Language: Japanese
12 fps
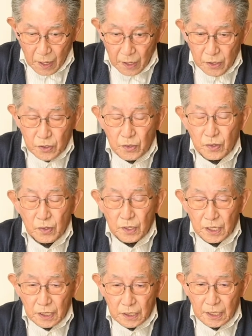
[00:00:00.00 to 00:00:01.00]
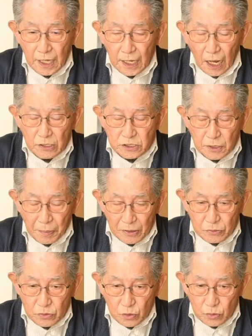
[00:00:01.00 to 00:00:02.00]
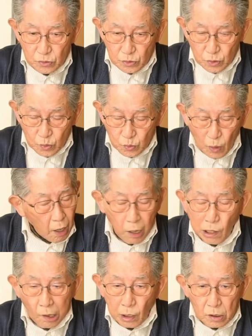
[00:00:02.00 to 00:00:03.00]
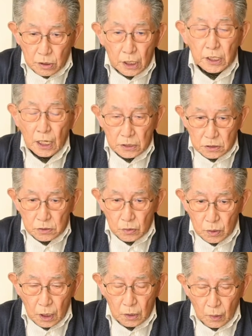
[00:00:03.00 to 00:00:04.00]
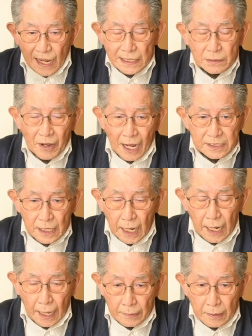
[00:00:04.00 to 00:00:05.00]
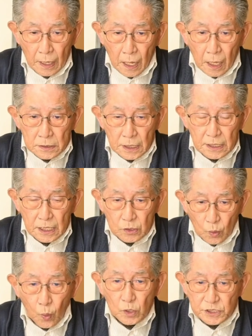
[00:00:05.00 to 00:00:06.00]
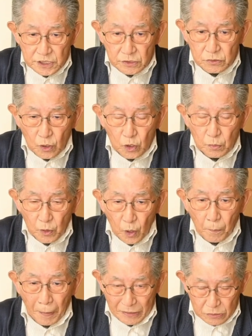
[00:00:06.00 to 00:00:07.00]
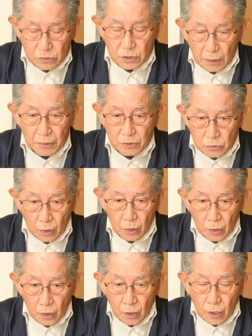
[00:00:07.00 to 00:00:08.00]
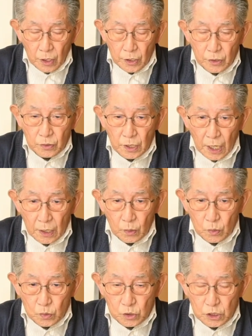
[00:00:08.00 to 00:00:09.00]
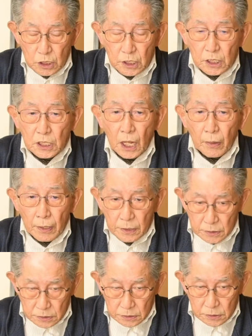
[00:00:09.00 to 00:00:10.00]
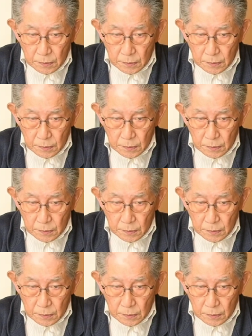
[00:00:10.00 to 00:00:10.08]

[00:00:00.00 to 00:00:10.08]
というふうに計画してパクッと食うってことはできないんです。それだけの頭が働かない。ただ動視、動くものをパクッと食べるというだけのことしかできないわけです。